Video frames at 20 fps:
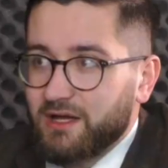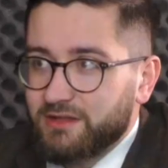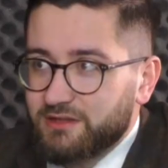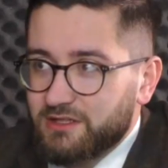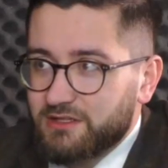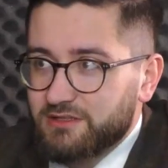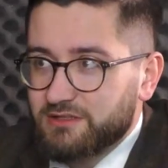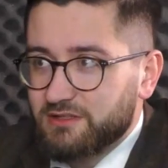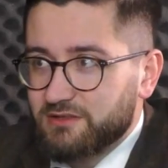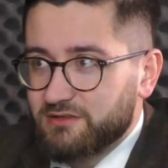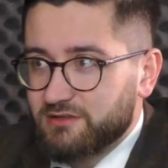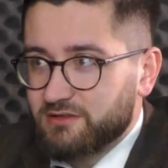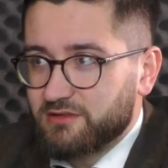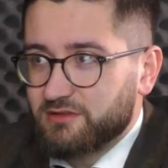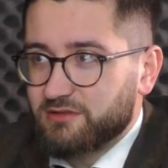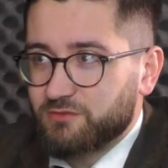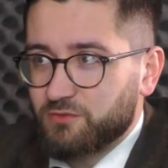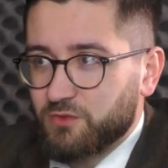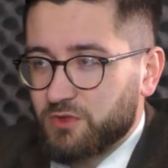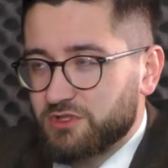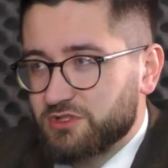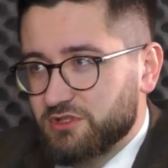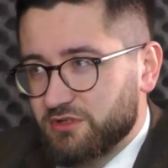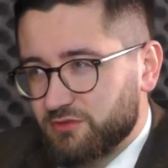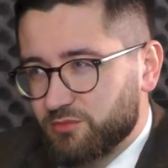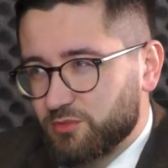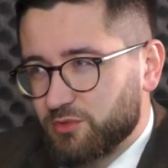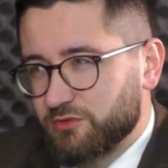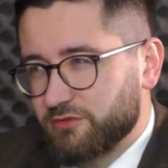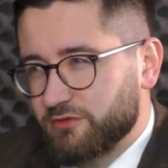Analitycy, zwłaszcza
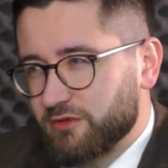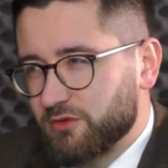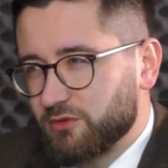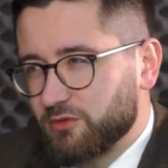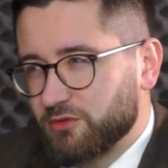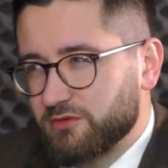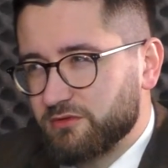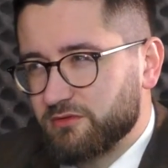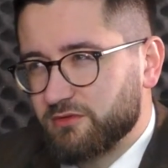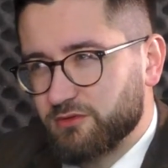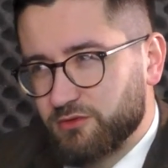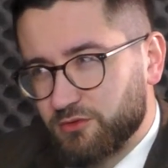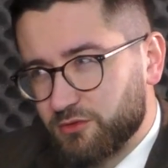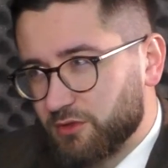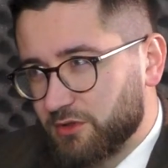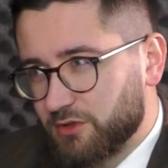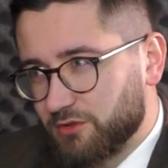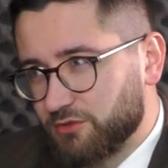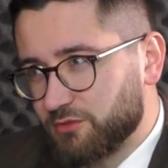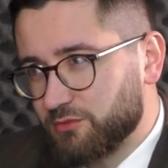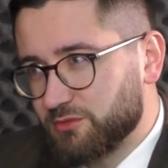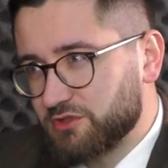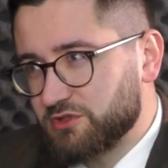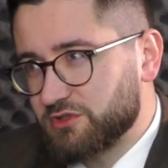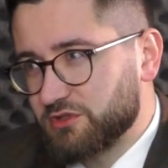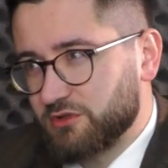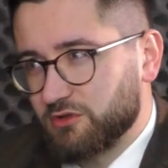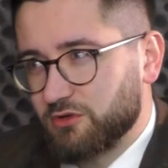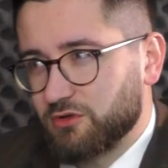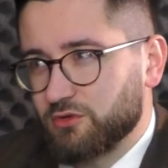z Polskiego Instytutu
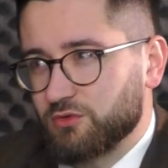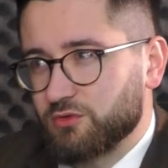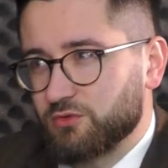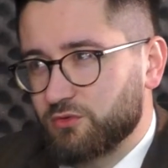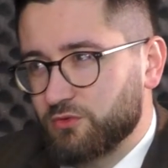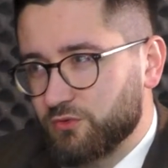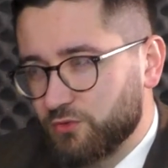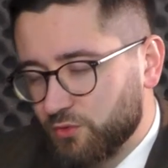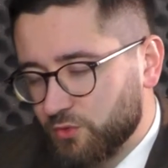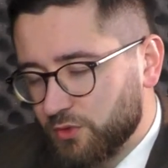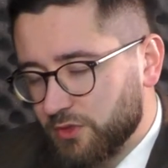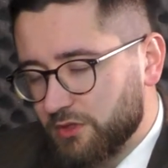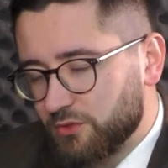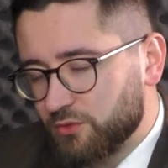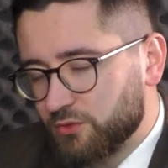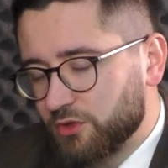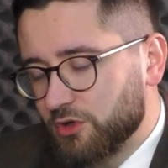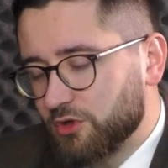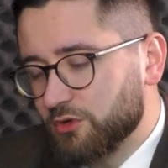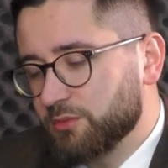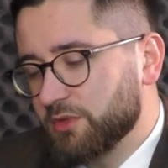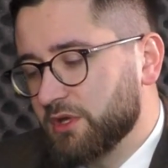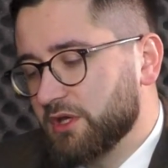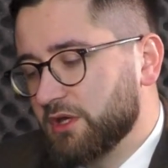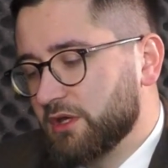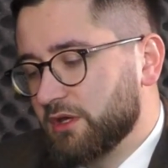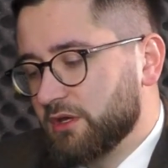Ekonomicznego, sugerują,